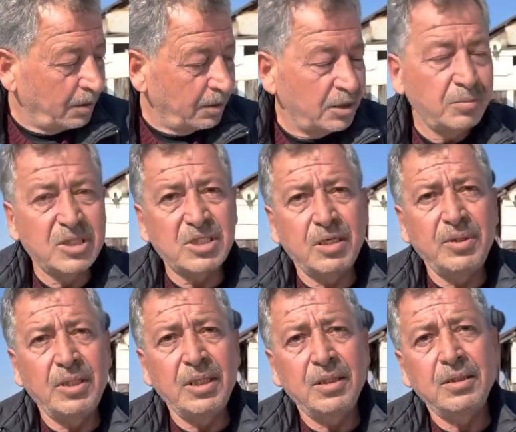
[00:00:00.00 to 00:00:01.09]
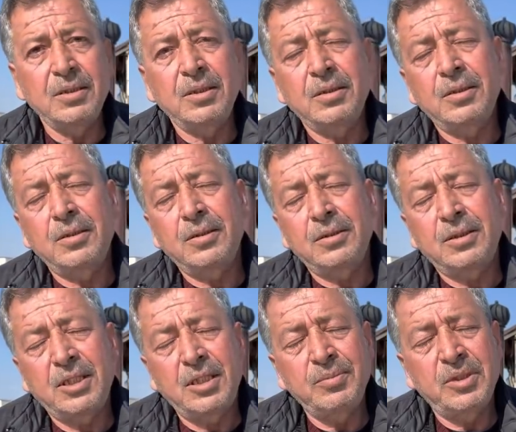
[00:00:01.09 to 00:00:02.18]
Yılmaz abiyle
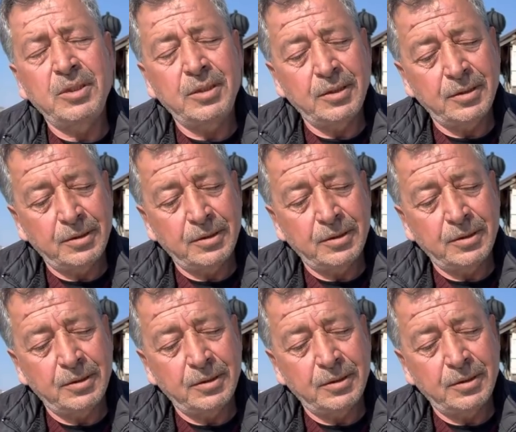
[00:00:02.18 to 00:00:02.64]
diyelim ki